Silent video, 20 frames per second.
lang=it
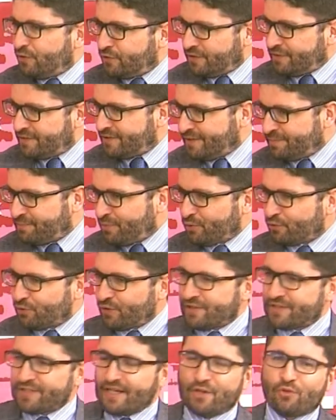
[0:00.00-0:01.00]
se, se, posso
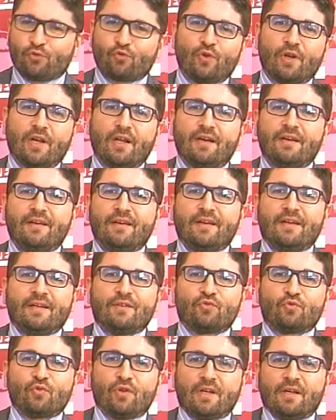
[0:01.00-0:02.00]
restare sul,
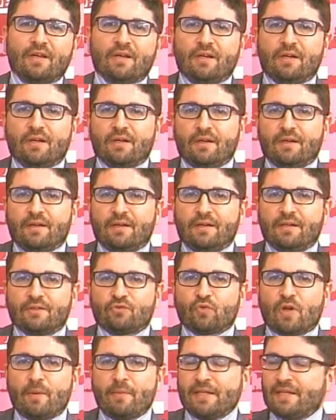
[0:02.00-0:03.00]
sul,
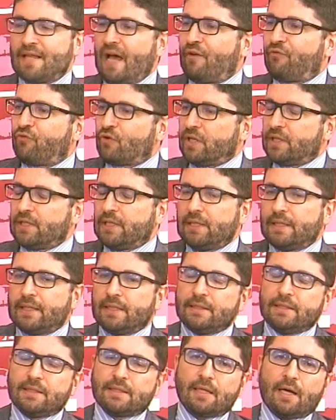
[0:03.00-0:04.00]
sulla sì, metafora
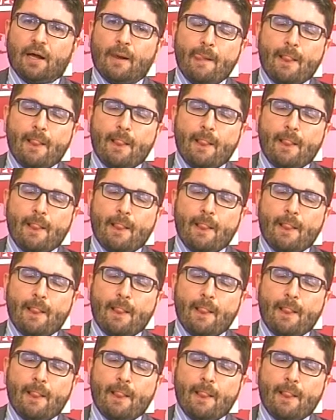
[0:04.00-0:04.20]
dell'eredità.